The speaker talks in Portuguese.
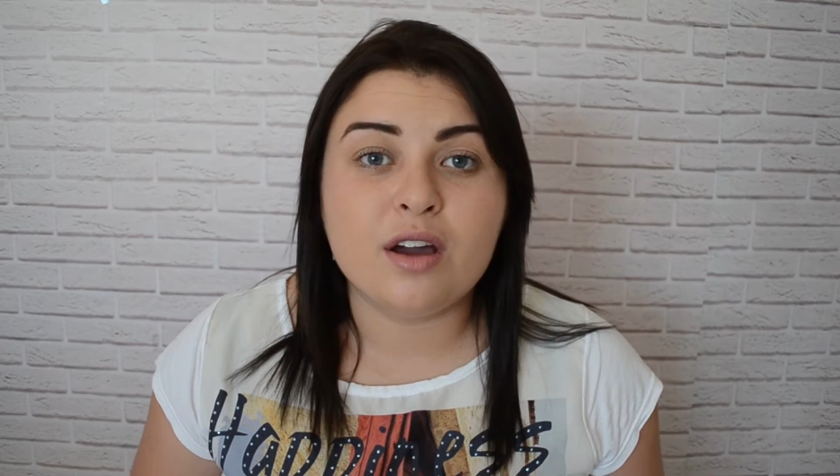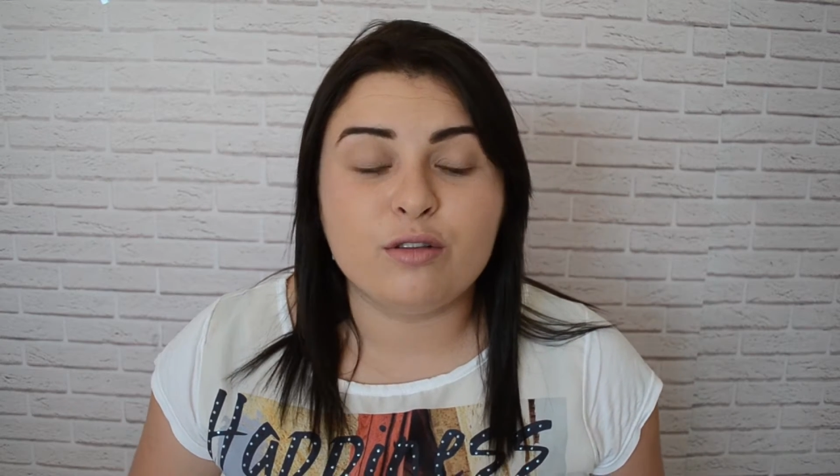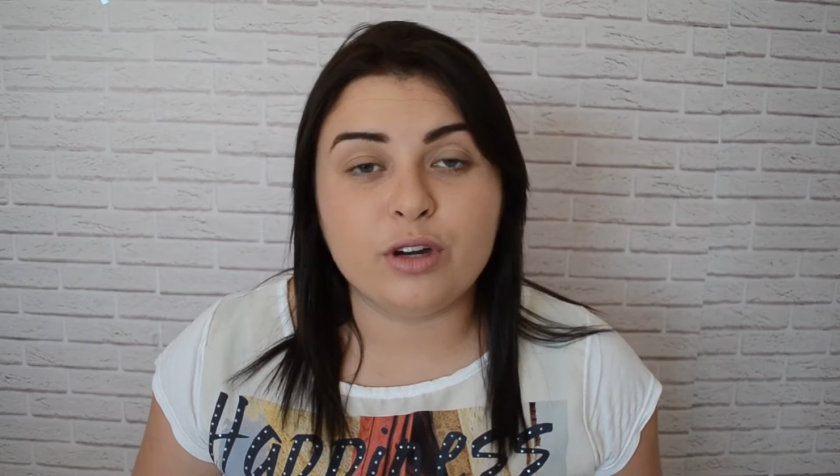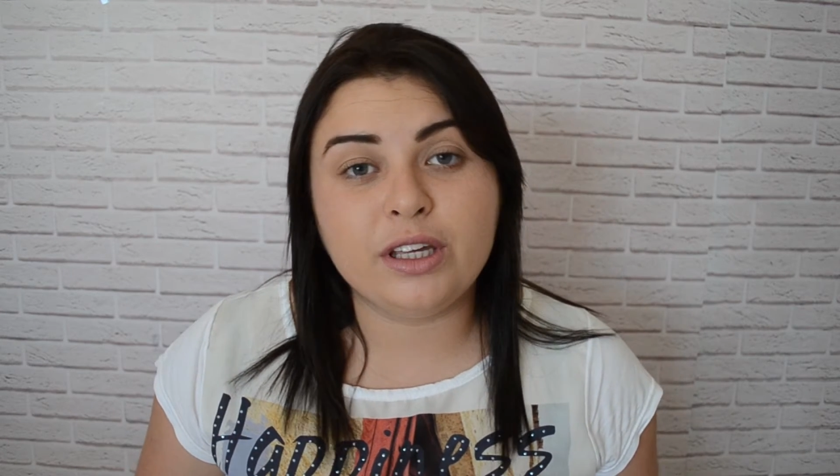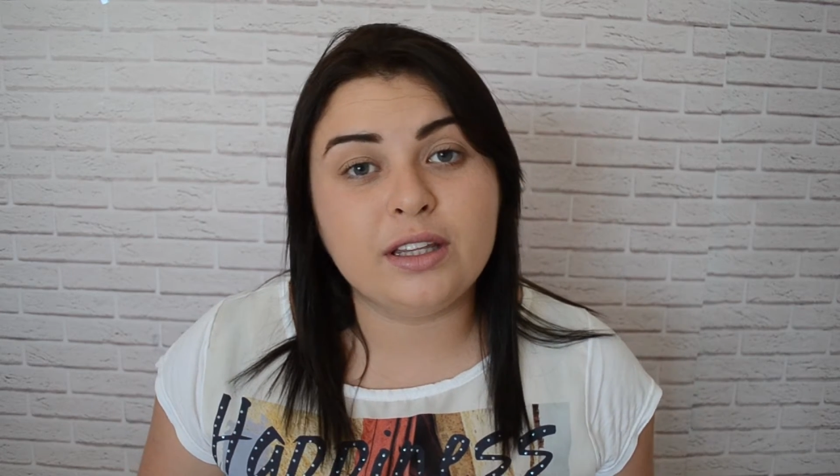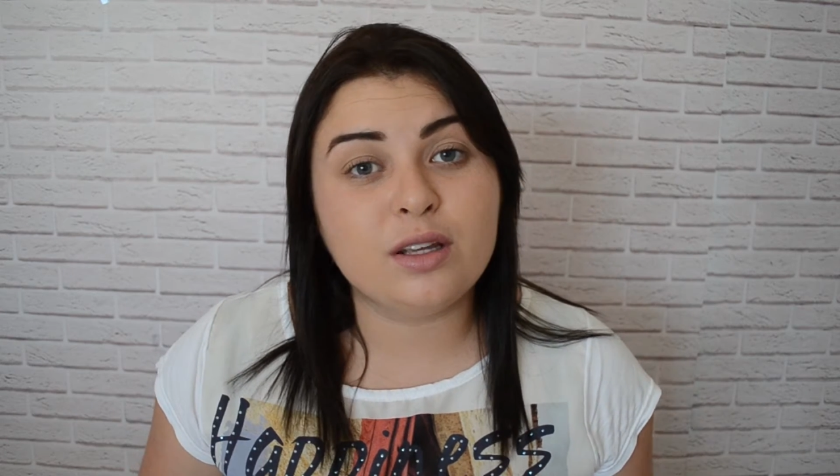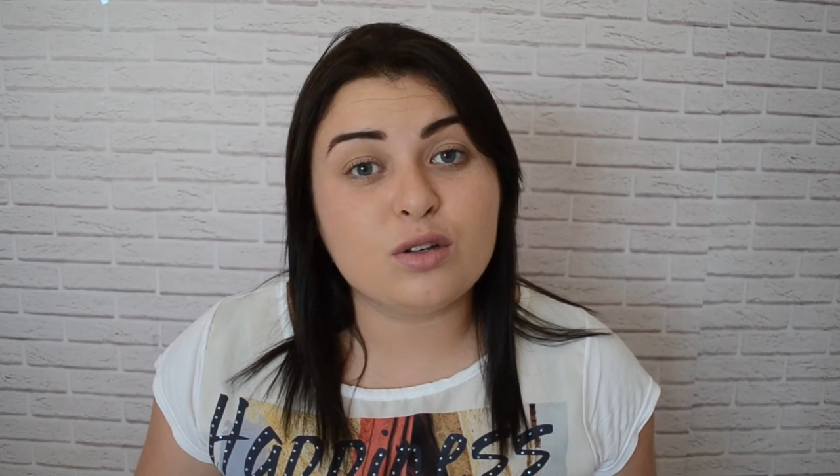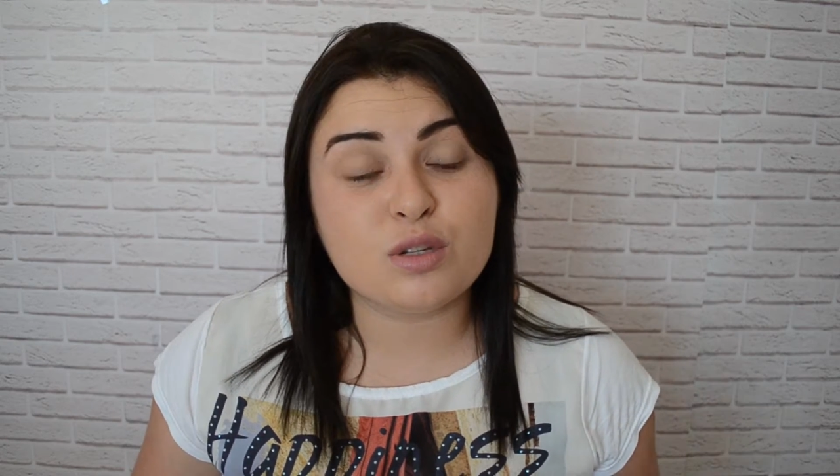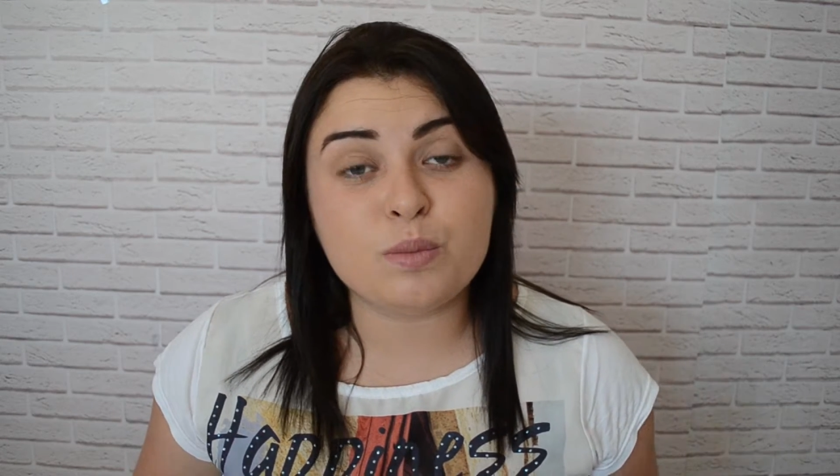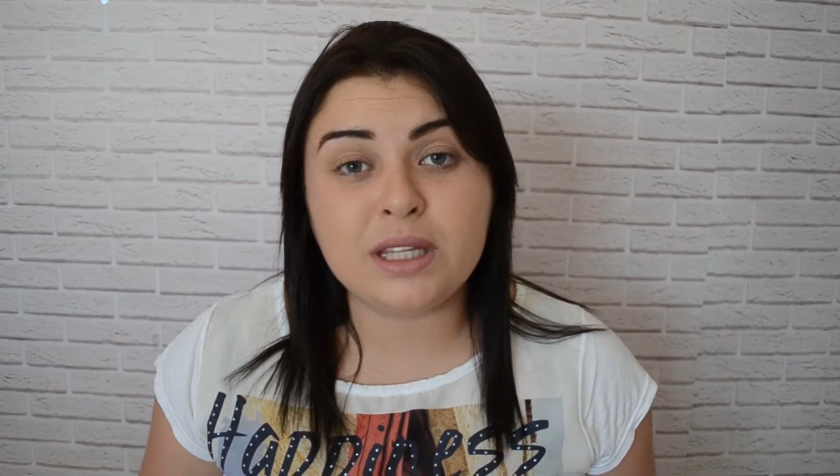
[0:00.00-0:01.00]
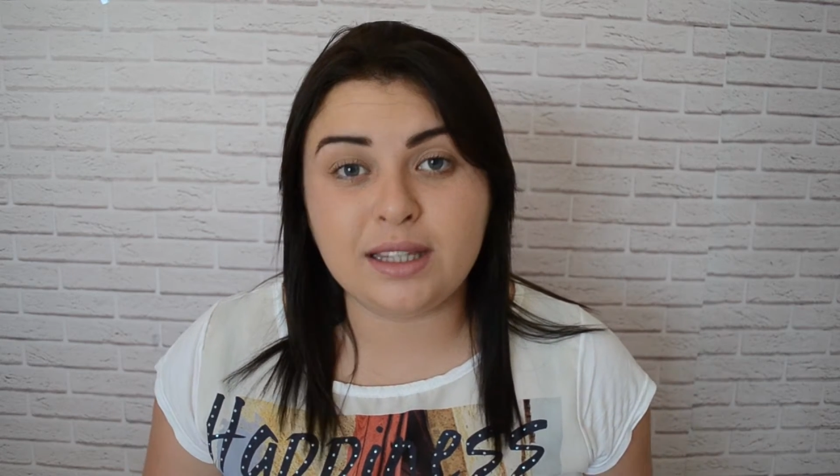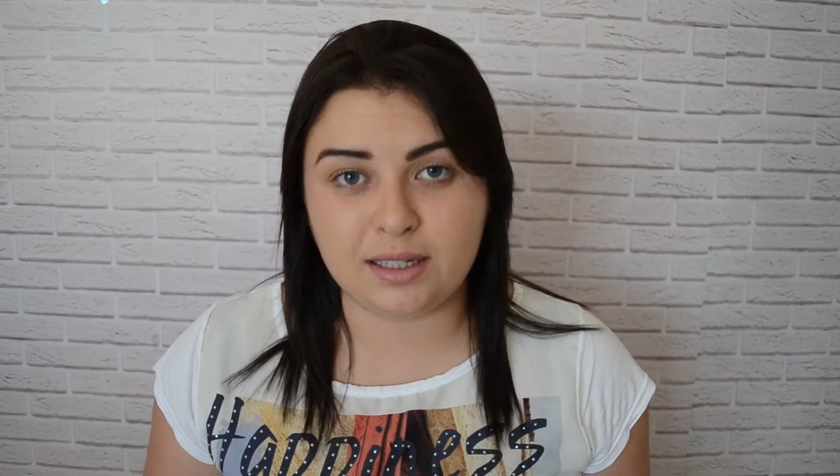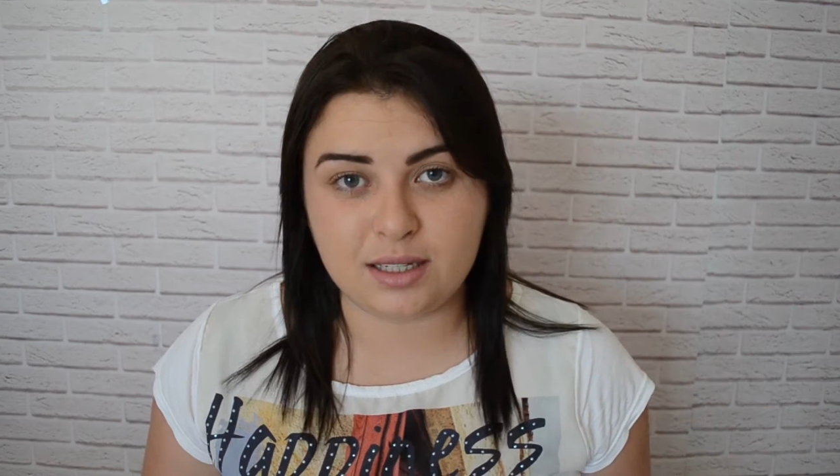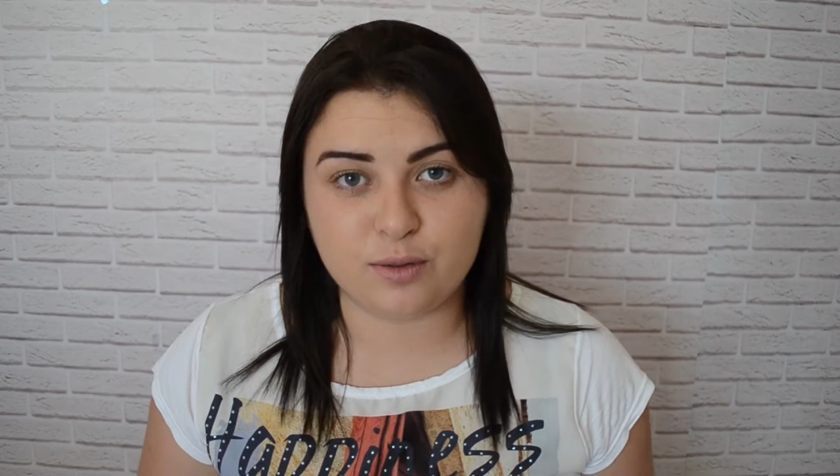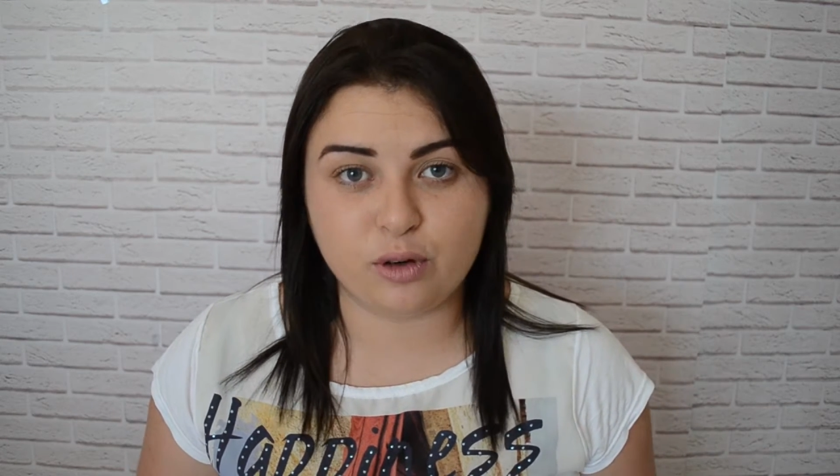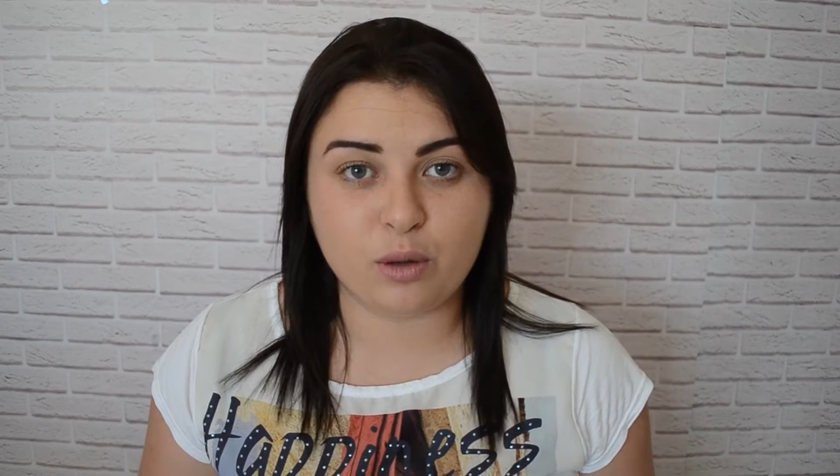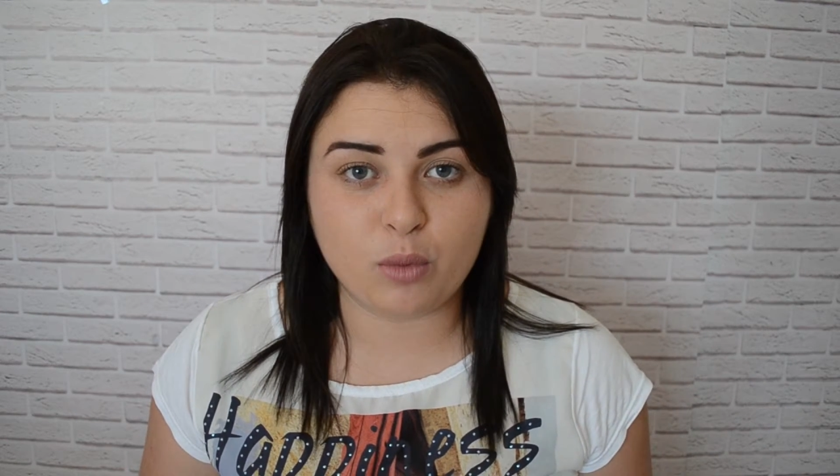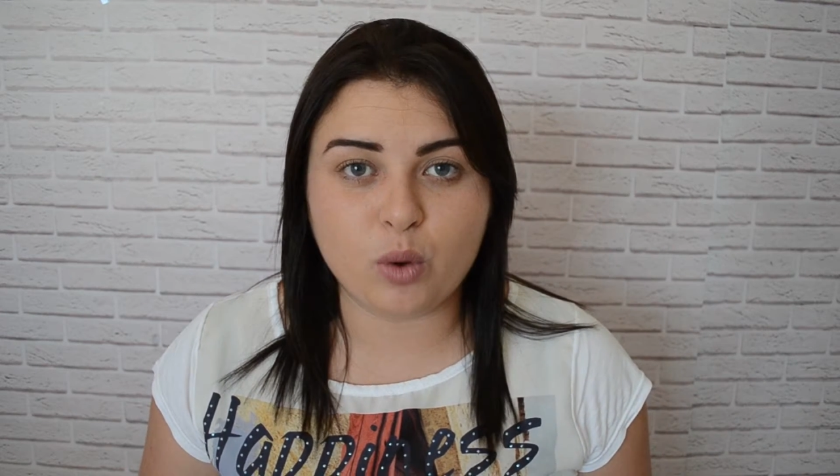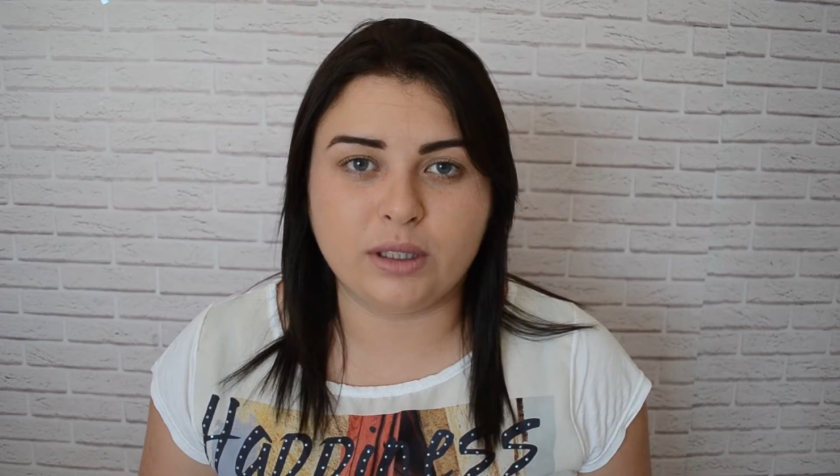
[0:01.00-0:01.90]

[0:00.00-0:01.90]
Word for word: foi que Deus me transformou